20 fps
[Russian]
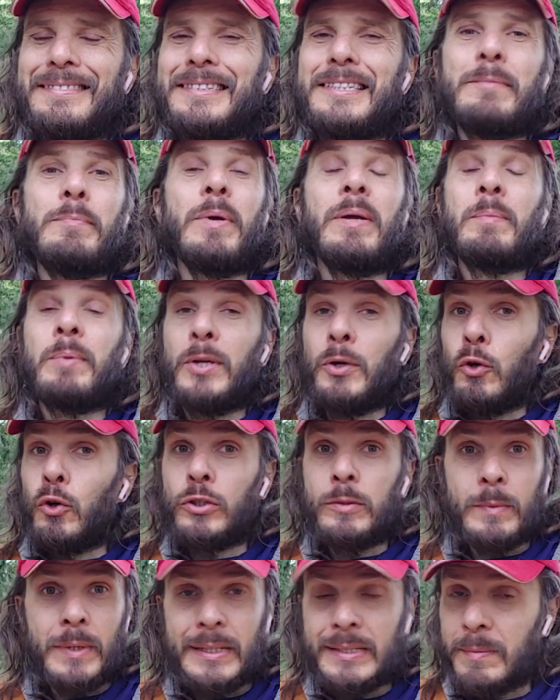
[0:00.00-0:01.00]
Теперь
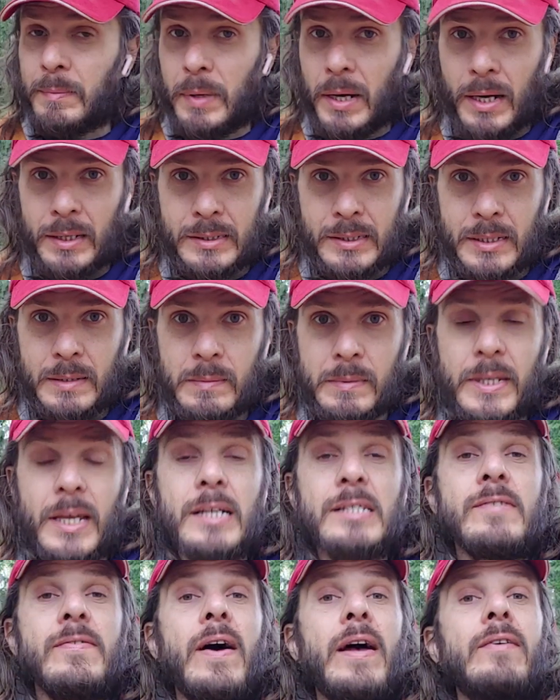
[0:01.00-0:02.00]
переходим к этим практикам и
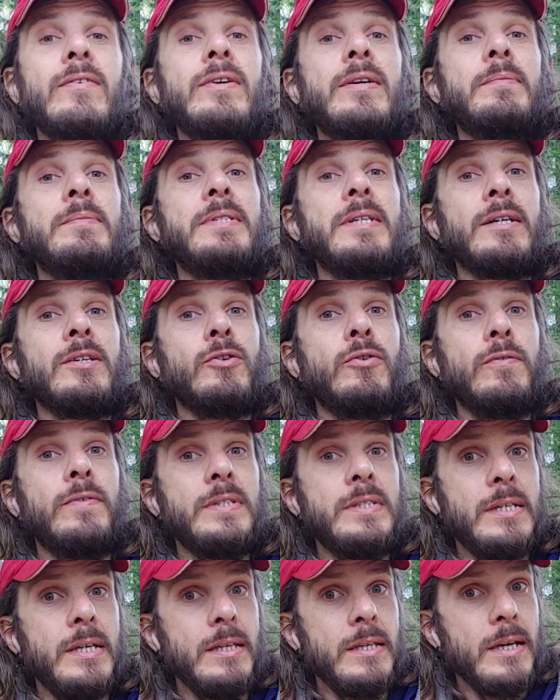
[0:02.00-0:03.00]
осваиваем технику
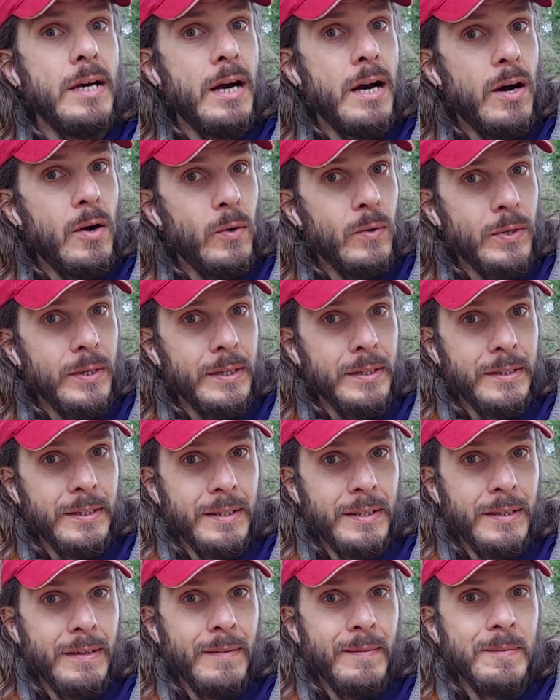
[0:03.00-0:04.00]
ведения ауры.
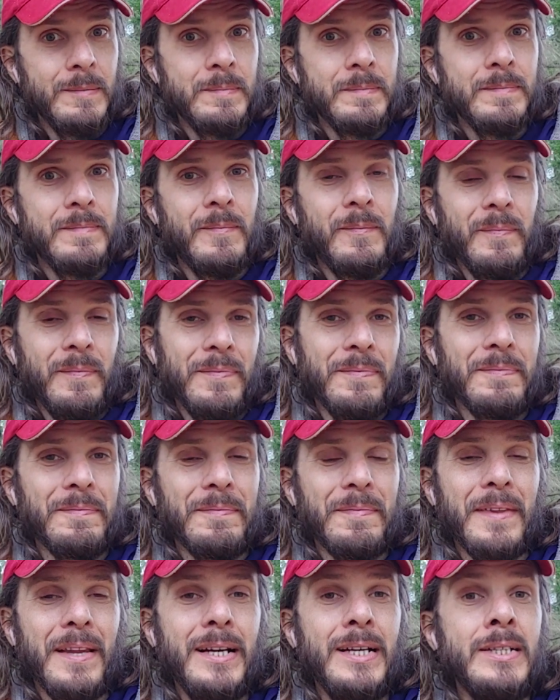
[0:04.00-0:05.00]

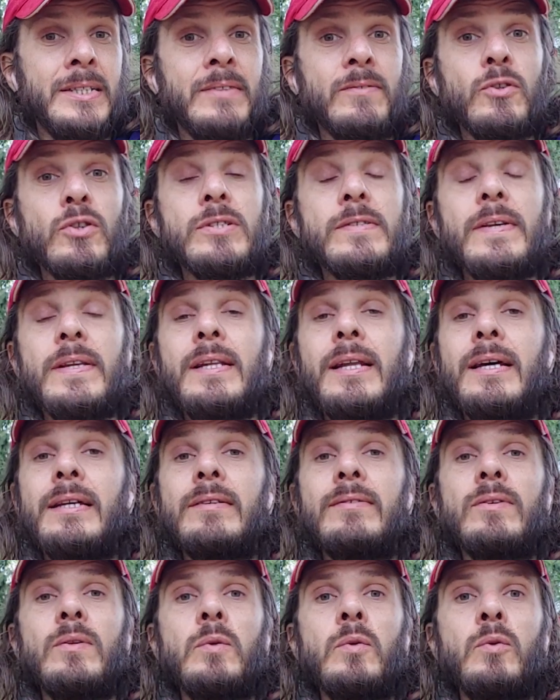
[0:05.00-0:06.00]
Дневной свет для
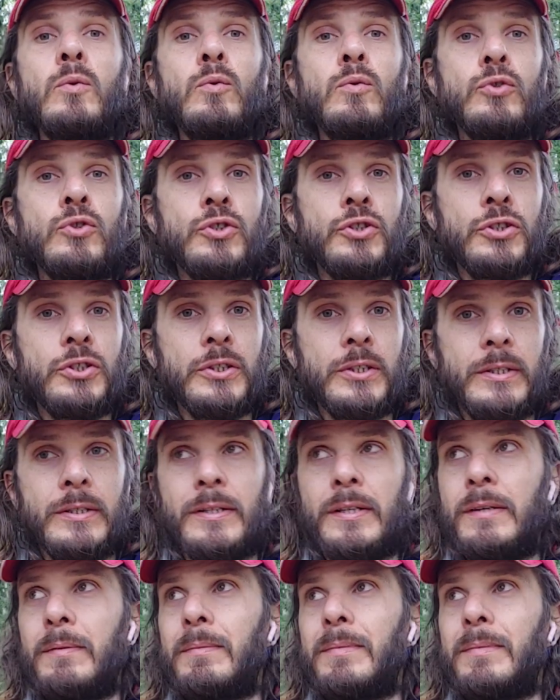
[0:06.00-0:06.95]
этого лучше,